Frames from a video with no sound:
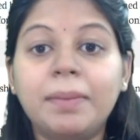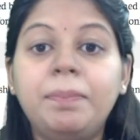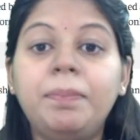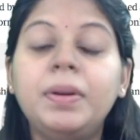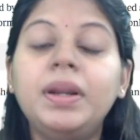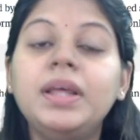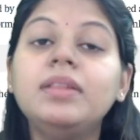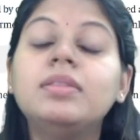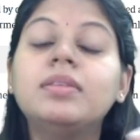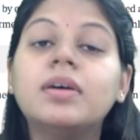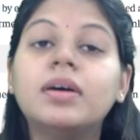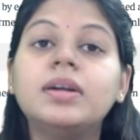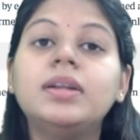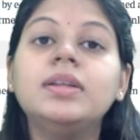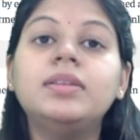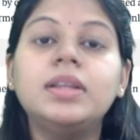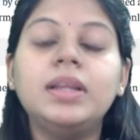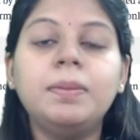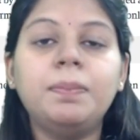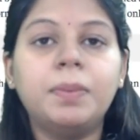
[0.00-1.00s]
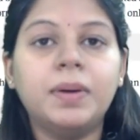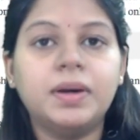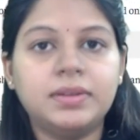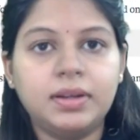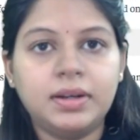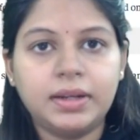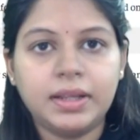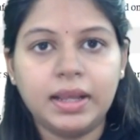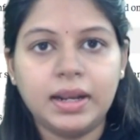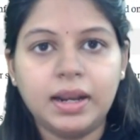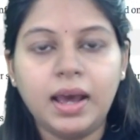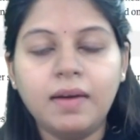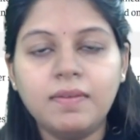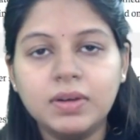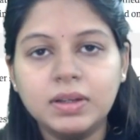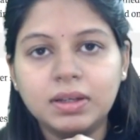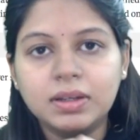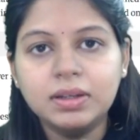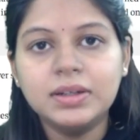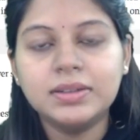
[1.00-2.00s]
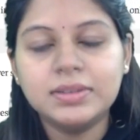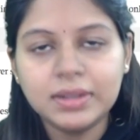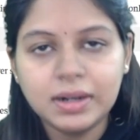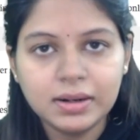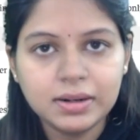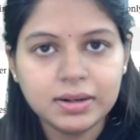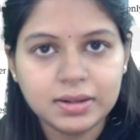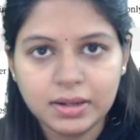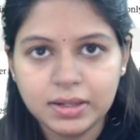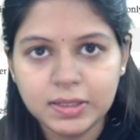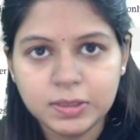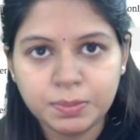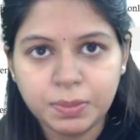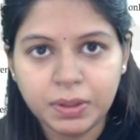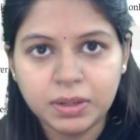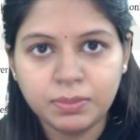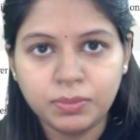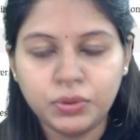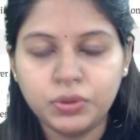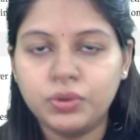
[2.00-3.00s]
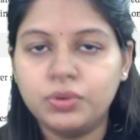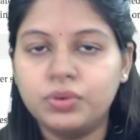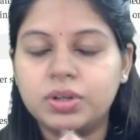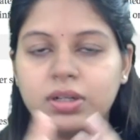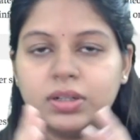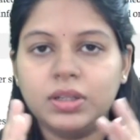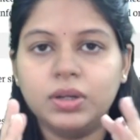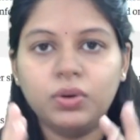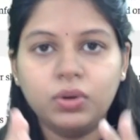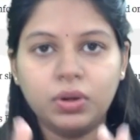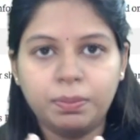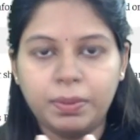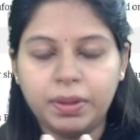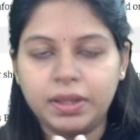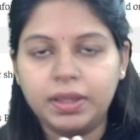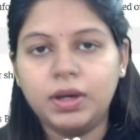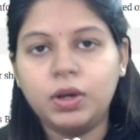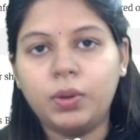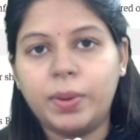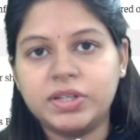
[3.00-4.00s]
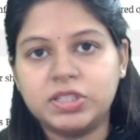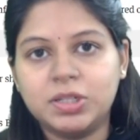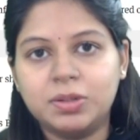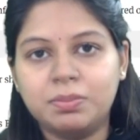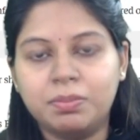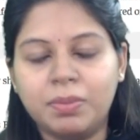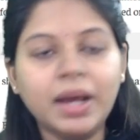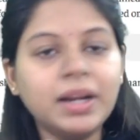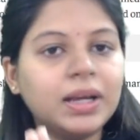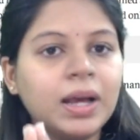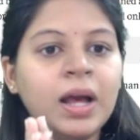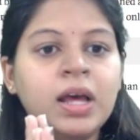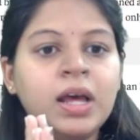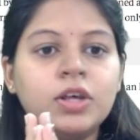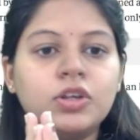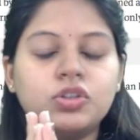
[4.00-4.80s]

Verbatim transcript: எப்படி தேர்ட்டி த்ரீ பர்சன்டைல அவனுக்கு ரிசல்ட் ரிலீஸ் பண்ண முடியுன்றத ஒரு பெரிய கொஷின் மார்க்